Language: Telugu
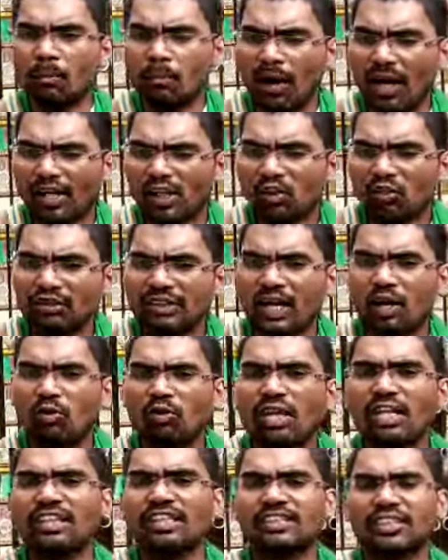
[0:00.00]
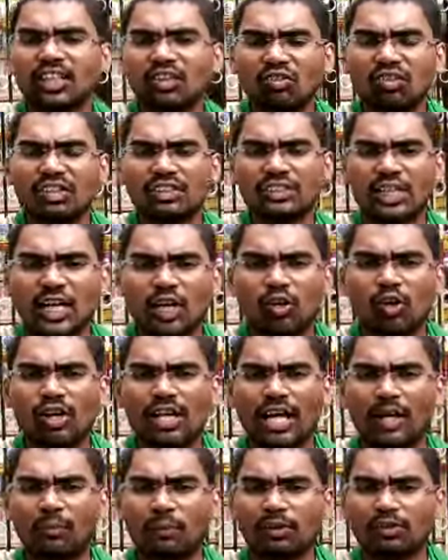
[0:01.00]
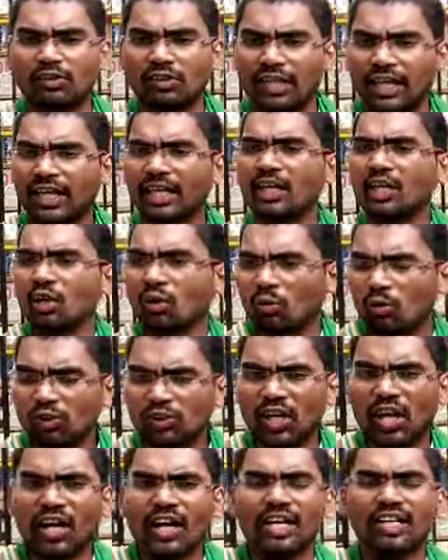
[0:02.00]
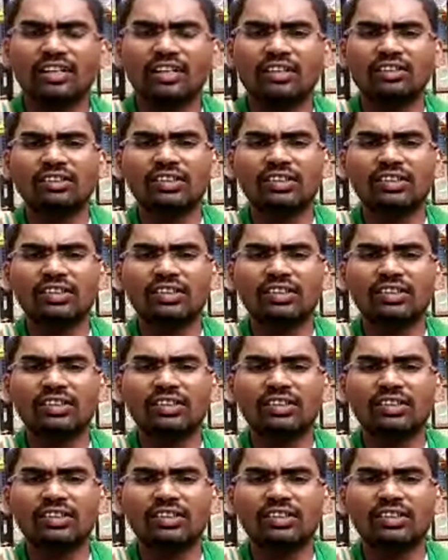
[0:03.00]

మా యువత ఉన్నత చదువులకు చేరుకోలేకపోతుంది ఉద్యోగాలు